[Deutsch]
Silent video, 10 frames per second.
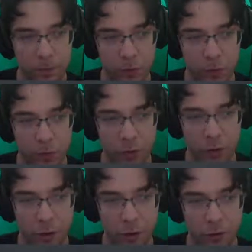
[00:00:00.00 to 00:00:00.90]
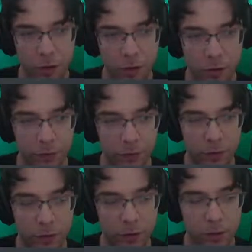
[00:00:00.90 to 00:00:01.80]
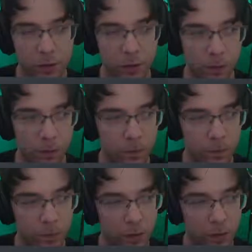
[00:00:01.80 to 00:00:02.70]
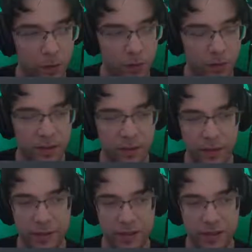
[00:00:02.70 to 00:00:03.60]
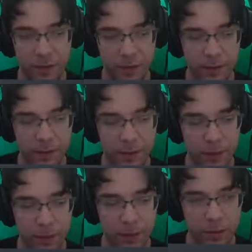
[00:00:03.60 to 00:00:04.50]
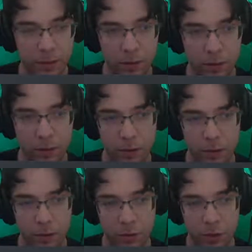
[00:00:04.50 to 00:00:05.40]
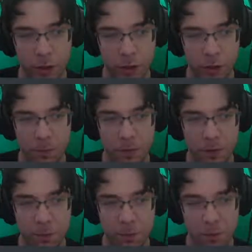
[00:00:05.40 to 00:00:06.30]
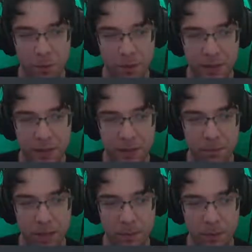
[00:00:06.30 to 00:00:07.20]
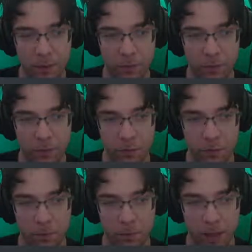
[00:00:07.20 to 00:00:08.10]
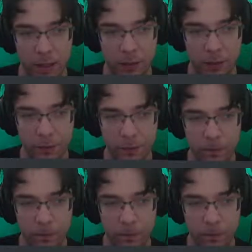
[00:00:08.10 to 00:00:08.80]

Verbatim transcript: Consider it done, genau. 22. Ich glaube, da sollte man ein bisschen mehr ma machen.